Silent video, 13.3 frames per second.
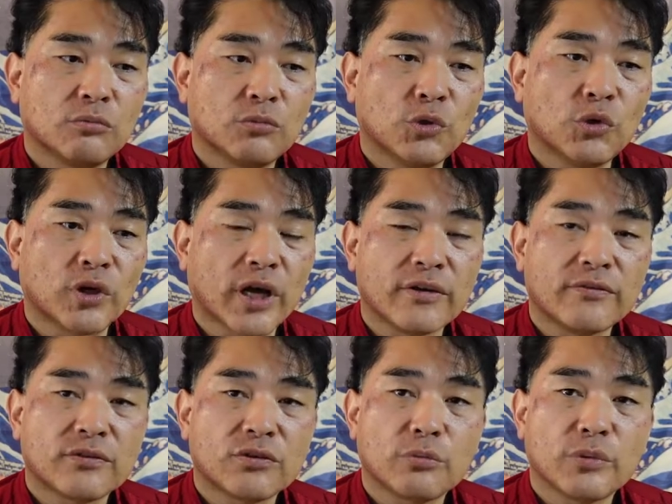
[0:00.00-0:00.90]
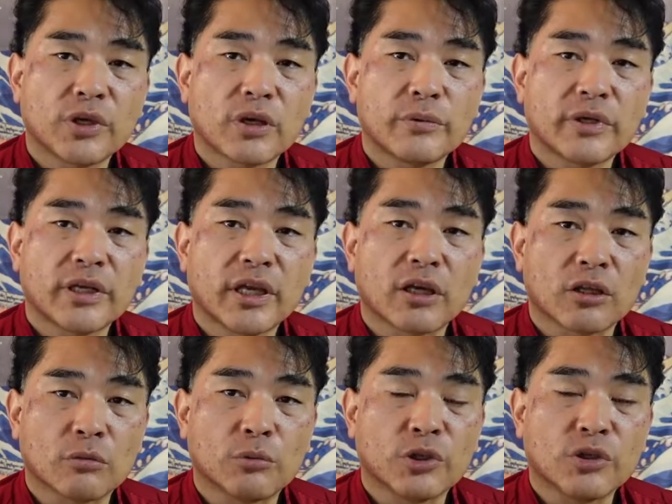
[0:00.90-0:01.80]
もう回復の見込みはない
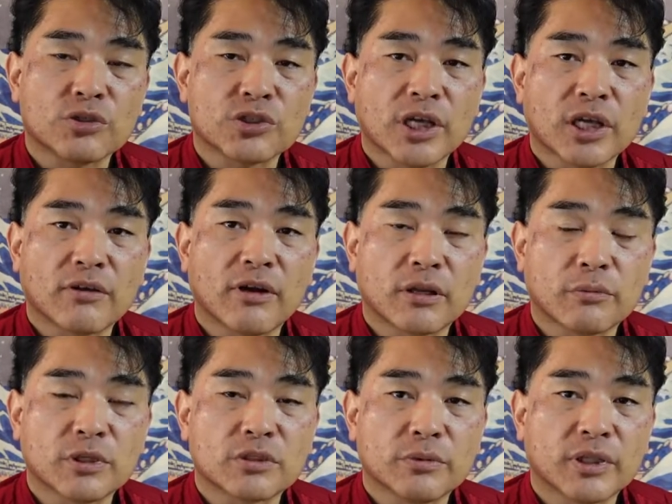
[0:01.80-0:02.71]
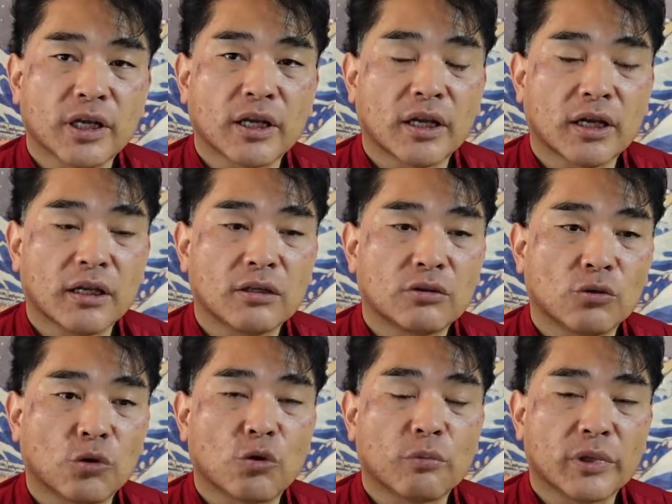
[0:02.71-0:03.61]
けども命だけはありますみたいな
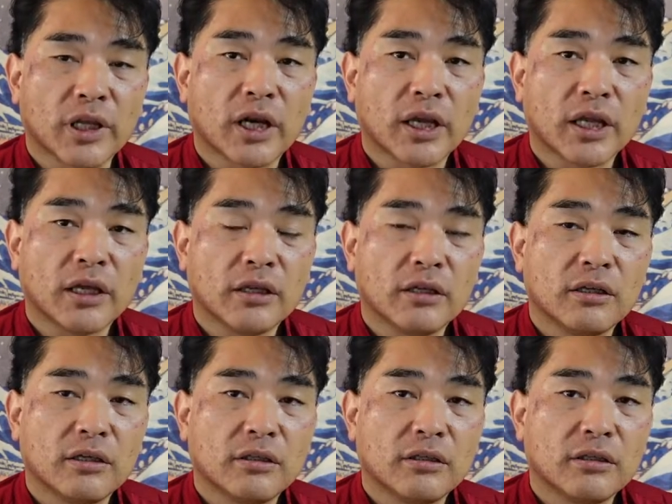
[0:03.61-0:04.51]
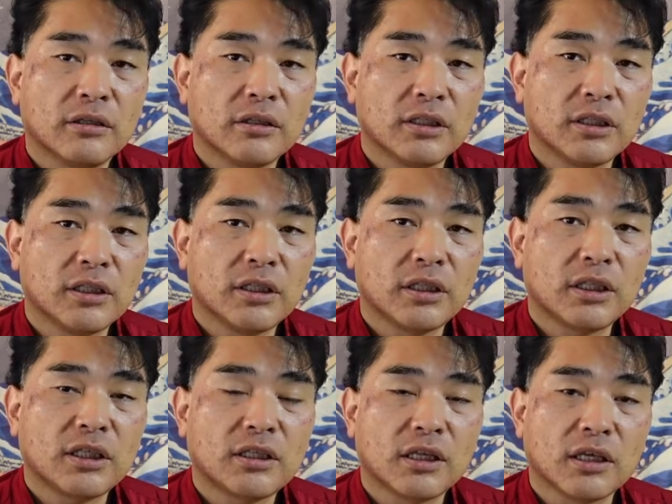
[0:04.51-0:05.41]
ところを見たらね
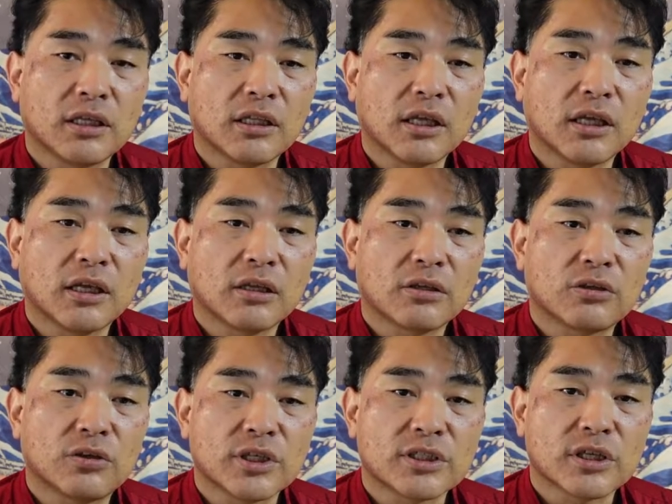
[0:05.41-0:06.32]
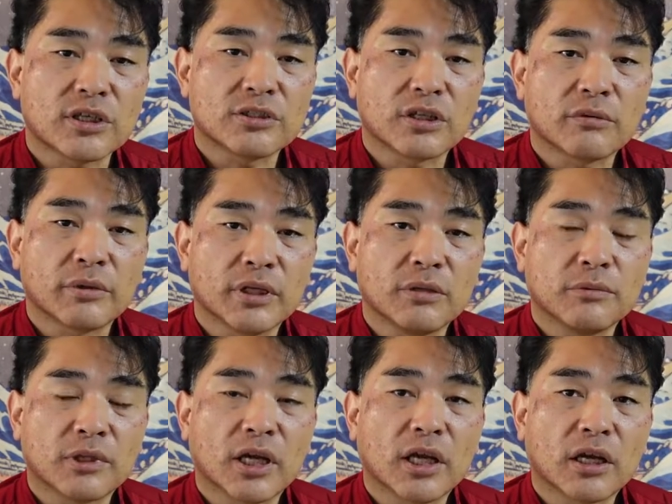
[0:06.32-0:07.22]
生きていてくれさえすればいい
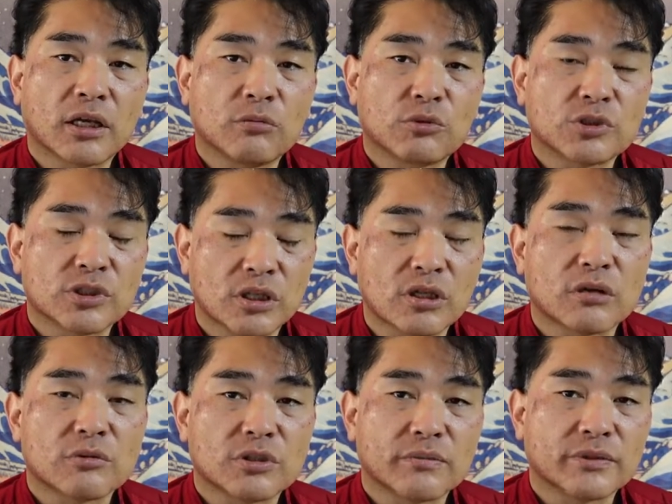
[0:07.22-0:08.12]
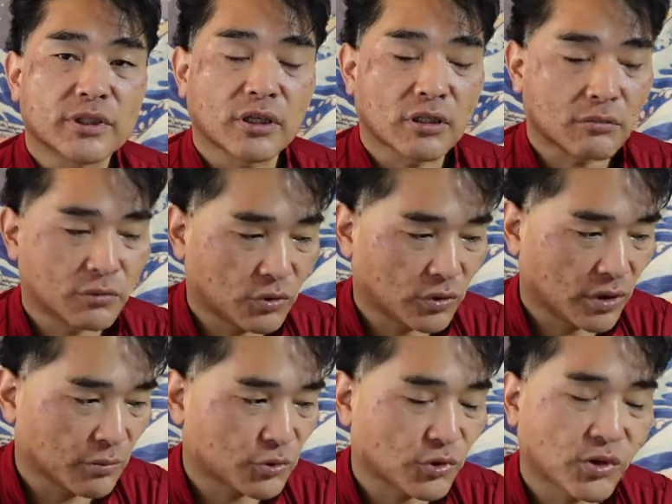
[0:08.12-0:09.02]
みたいな気持ちになるかもしれませんけども
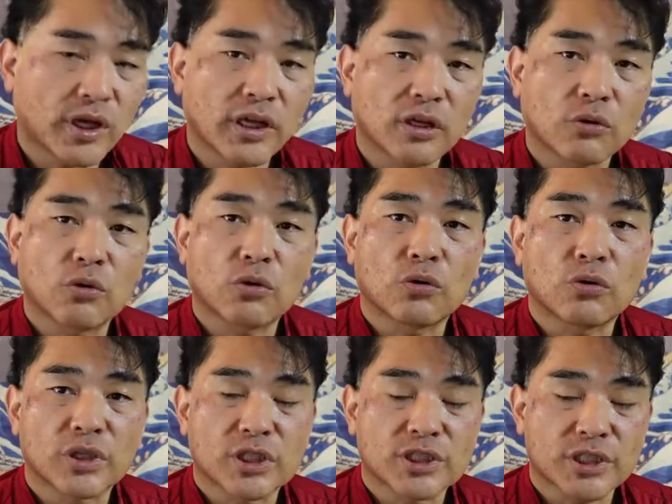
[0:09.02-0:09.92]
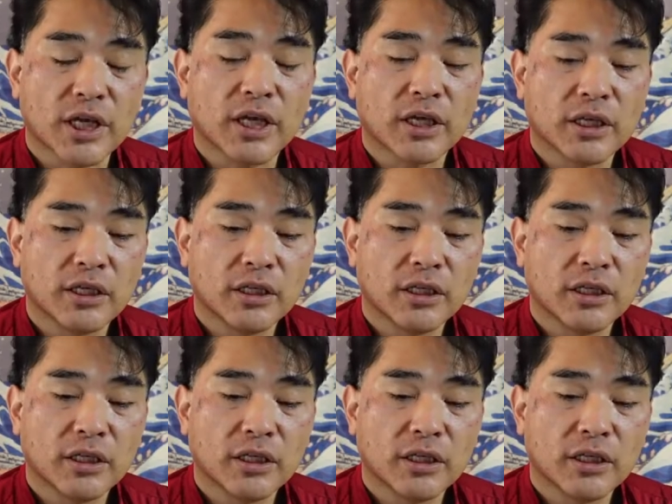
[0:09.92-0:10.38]
でもそこはね心を鬼にして